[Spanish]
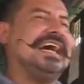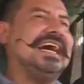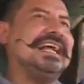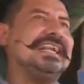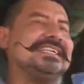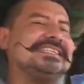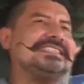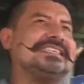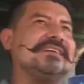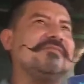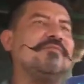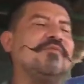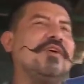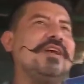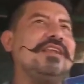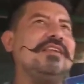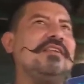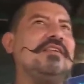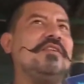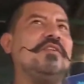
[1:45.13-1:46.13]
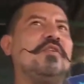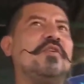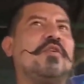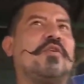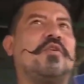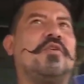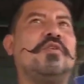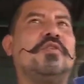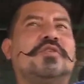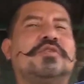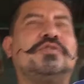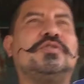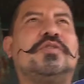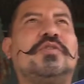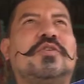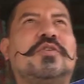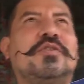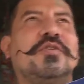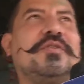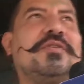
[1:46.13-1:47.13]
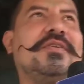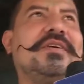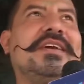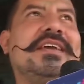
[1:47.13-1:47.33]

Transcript: a Samuel lo conozco,